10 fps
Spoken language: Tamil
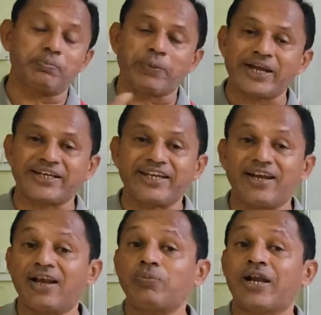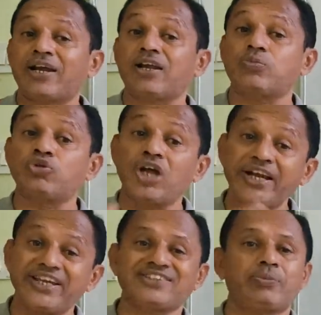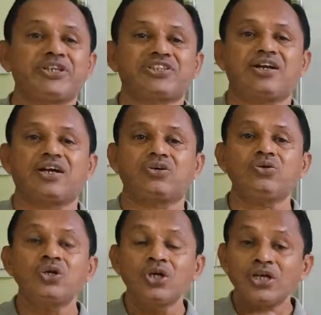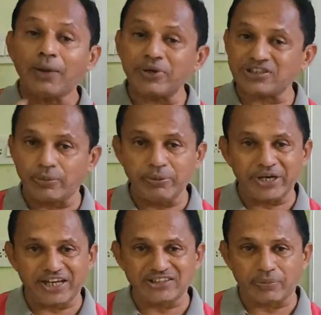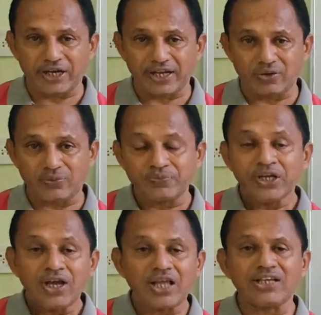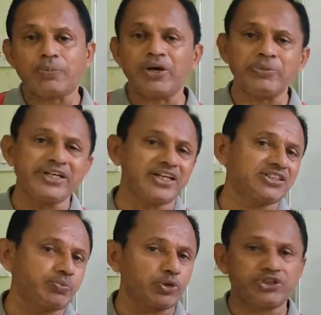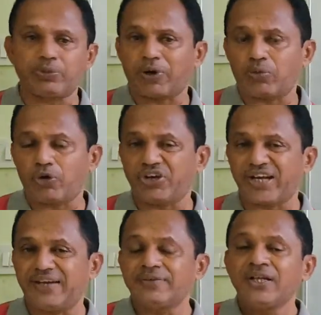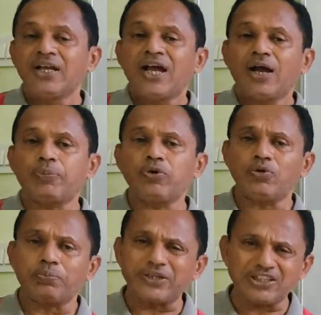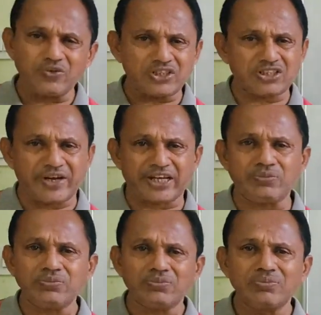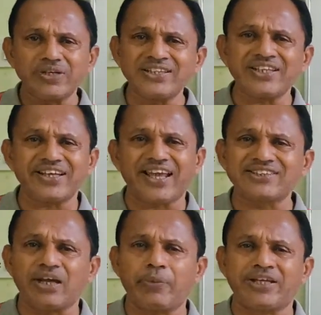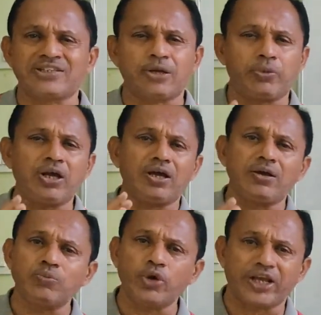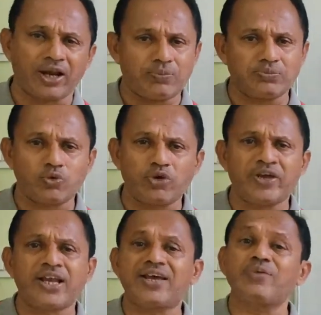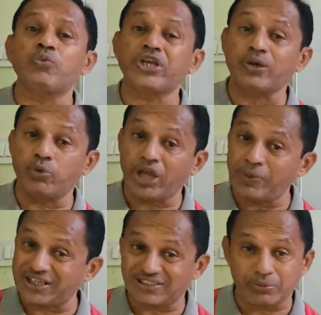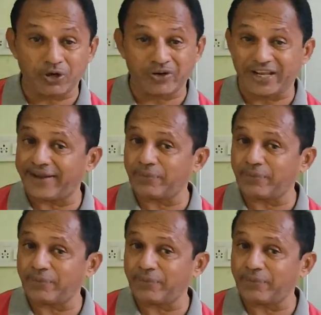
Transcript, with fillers: ப்ராக்டிக்கலெல்லாம் நடக்கிறதுக்கு முன்னாடி எக்ஸாமினேஷன் நடக்கும் அப்புறம் சப்ளிமெண்ட்ரி எக்ஸாம் நடக்கும் அதுக்கப்புறம் நம்ம இன்டர்ன்ஷிப் ப்ரொசீட் பண்ண முடியுங்க அப்போது பத்து வருஷத்து வரைக்கும் இந்த எக்ஸாமினேஷன் நம்ம முடிக்கலாம் ஒரு வேளை முடிக்க முடியாமல் கஷ்டப்படுறவங்க நிறையா